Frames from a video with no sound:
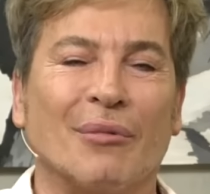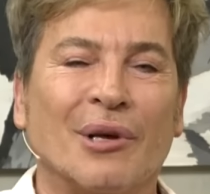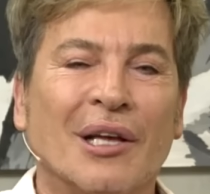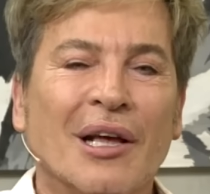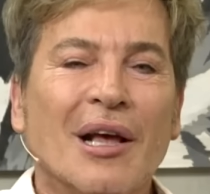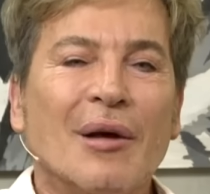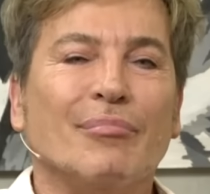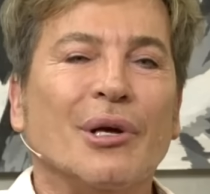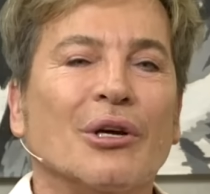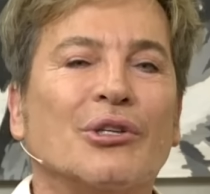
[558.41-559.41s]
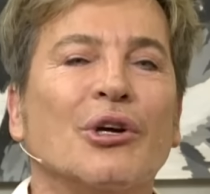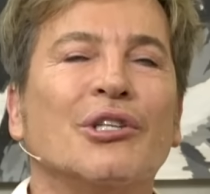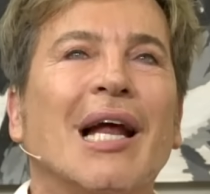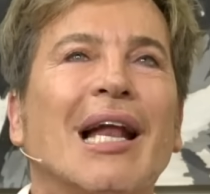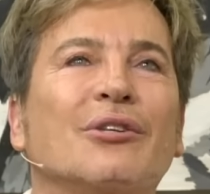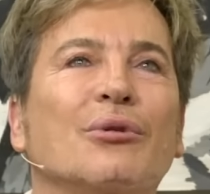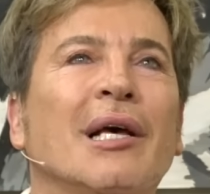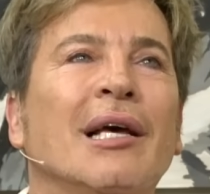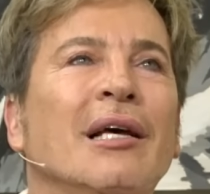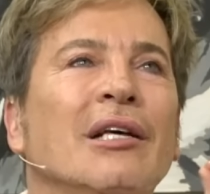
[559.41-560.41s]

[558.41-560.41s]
mí. Pero yo ya la ayudé